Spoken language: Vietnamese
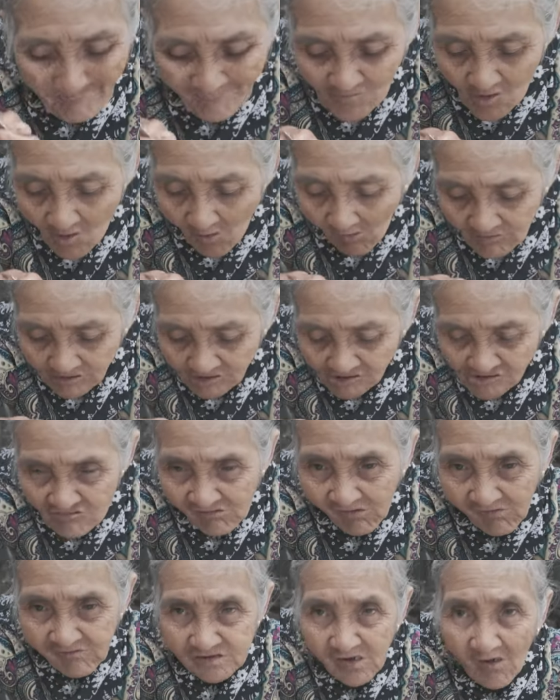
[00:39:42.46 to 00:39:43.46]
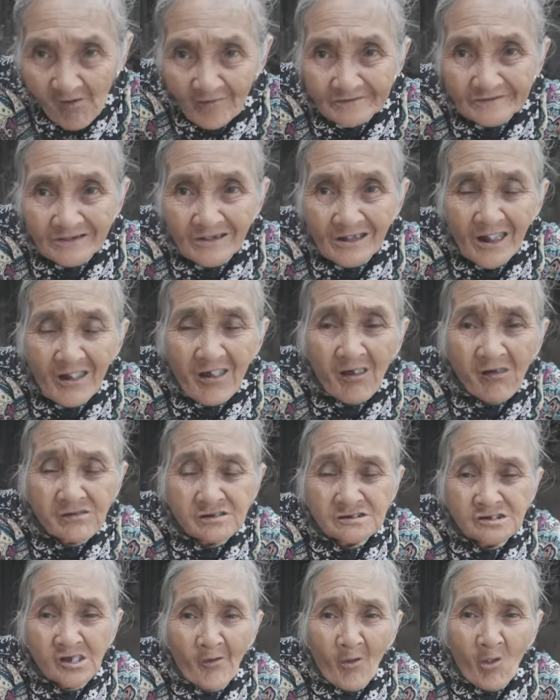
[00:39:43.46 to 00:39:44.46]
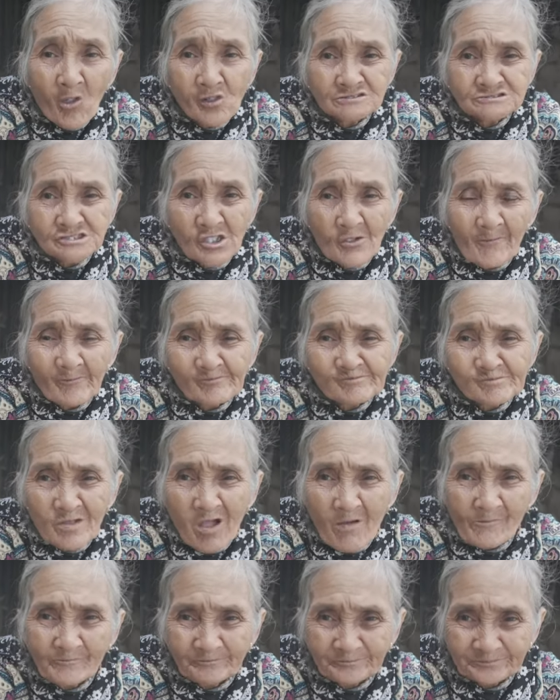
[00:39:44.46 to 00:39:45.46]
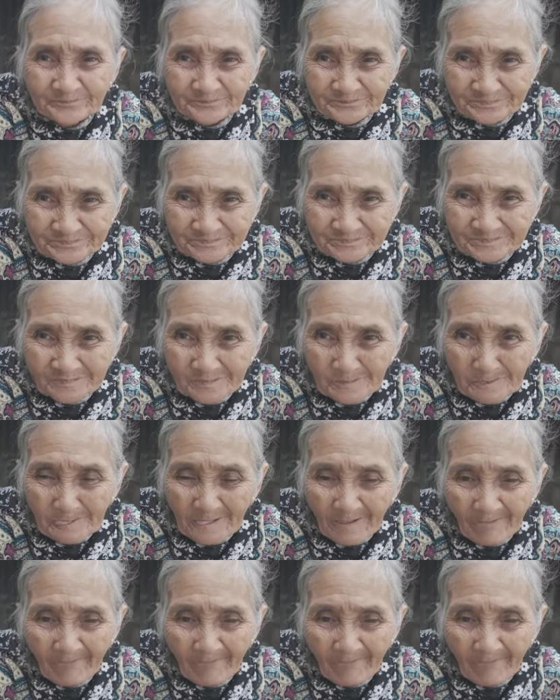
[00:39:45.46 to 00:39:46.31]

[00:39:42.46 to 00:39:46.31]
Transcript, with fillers: Bà ơi. Ừ. Bà có mơ ước gì không?